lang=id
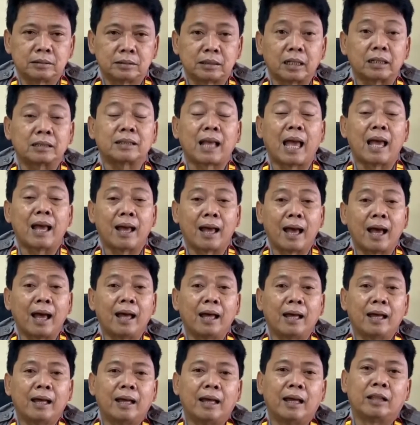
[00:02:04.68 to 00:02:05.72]
tersangka
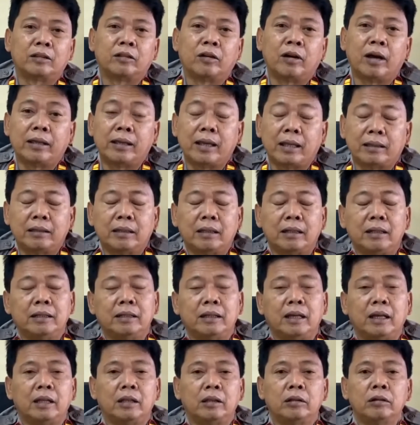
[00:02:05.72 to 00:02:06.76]
atau ayah
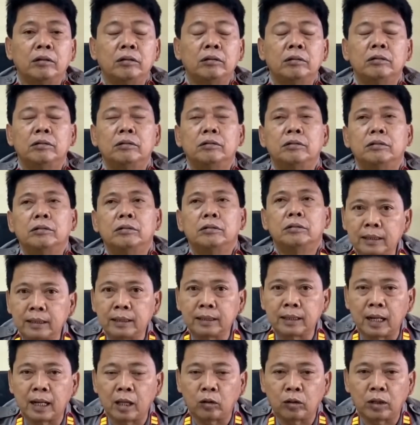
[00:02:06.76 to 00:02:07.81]
tirinya itu.
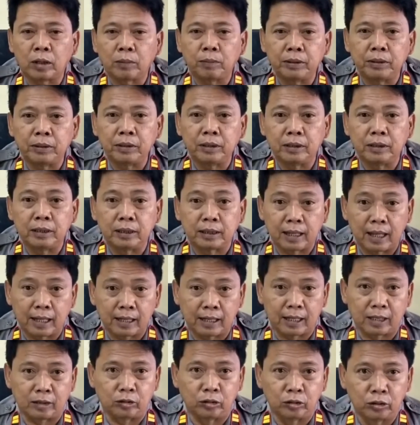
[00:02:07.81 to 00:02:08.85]
Kita lakukan
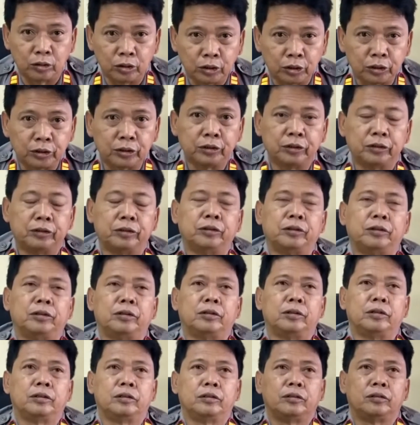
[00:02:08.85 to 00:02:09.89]
penyidikan lanjut
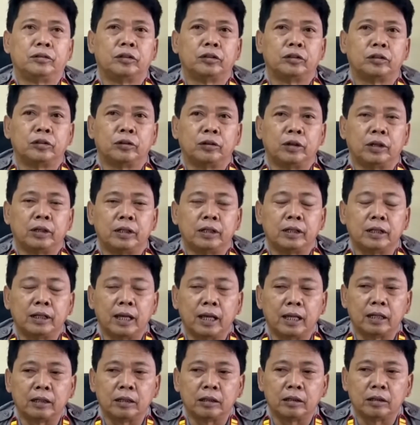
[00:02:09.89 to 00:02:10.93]
sesuai
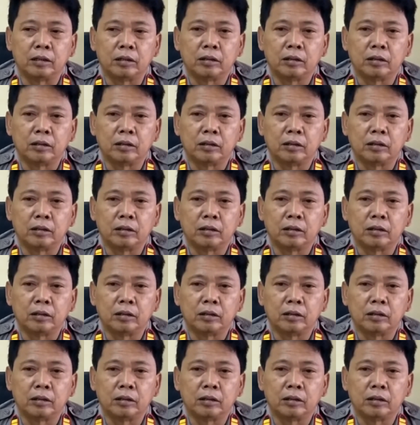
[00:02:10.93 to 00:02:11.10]
dengan